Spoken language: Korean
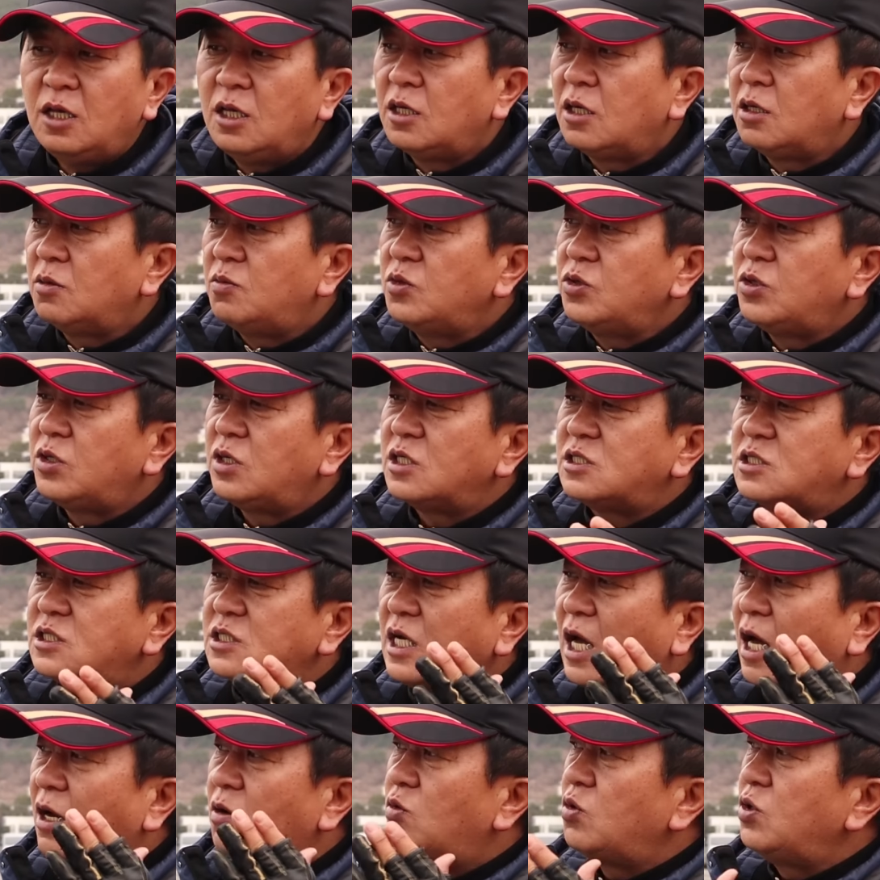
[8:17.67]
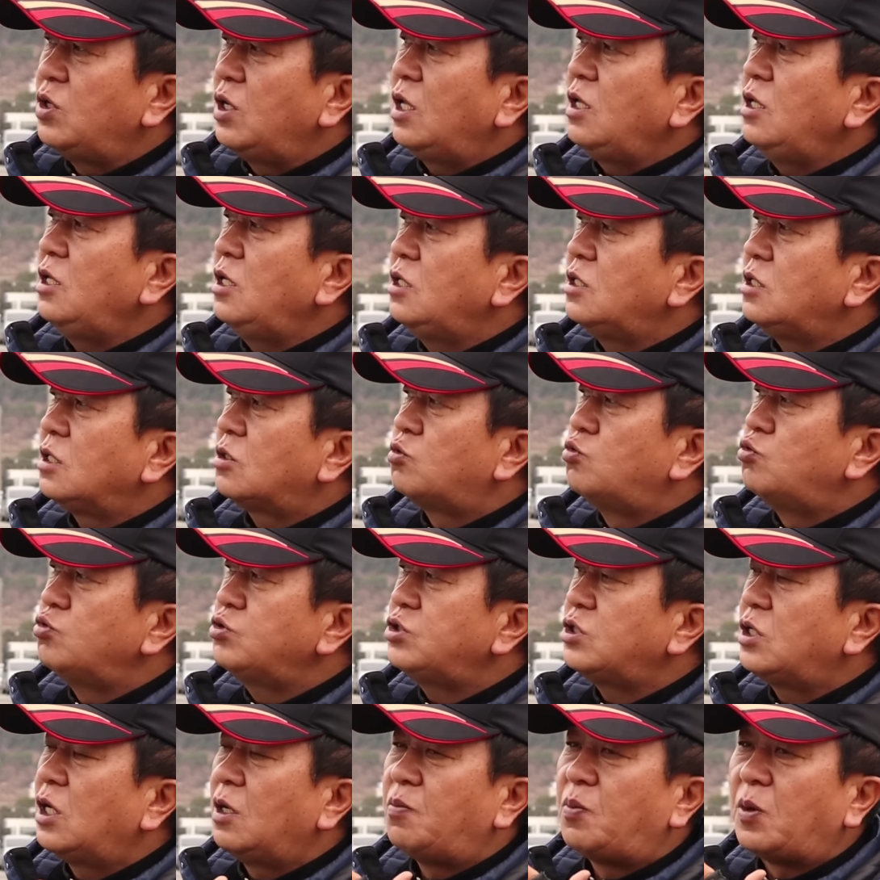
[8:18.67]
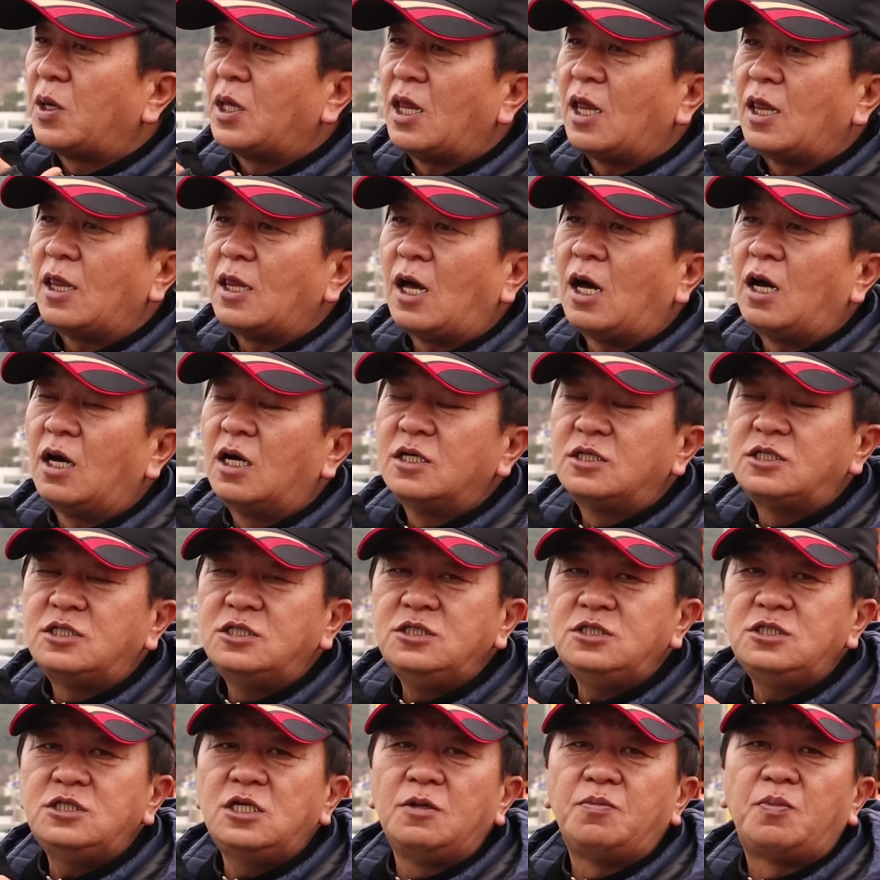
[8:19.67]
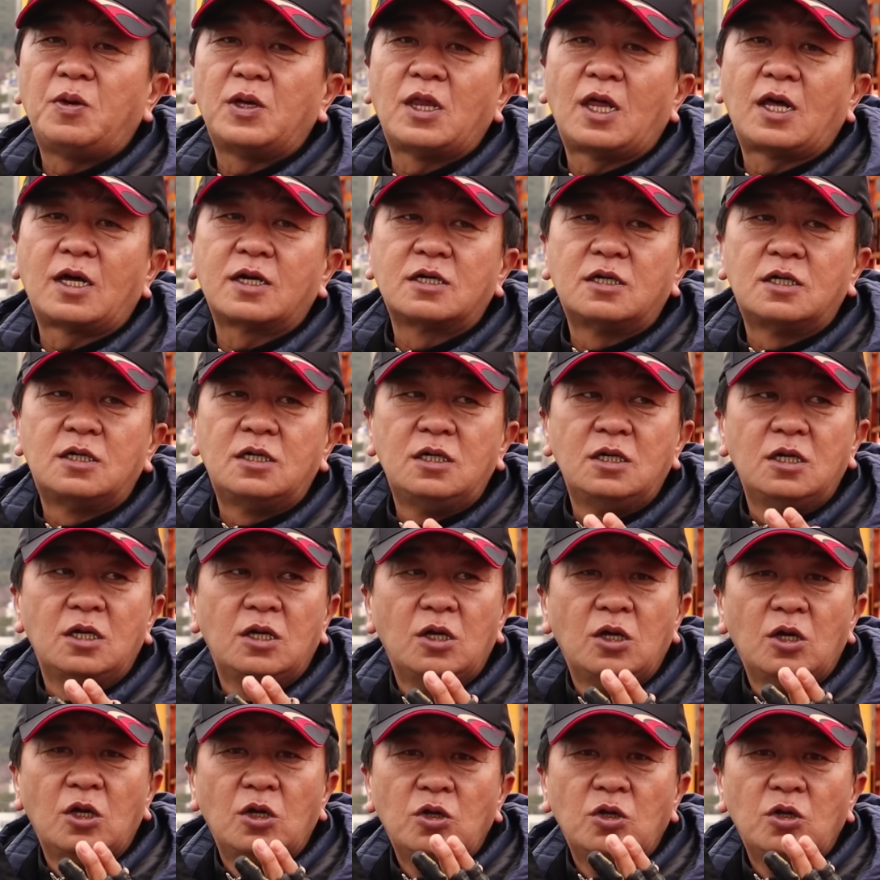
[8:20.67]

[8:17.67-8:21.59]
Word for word: 여러분들이 자꾸 이래 이 구슬의 변화나 어신지의 변화를